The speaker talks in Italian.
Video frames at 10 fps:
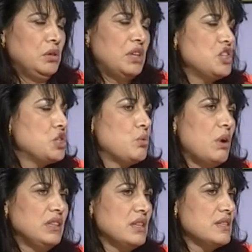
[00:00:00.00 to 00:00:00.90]
tra i
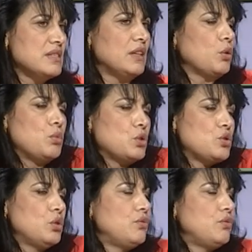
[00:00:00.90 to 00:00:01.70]
50 e i 60, comunque ci sono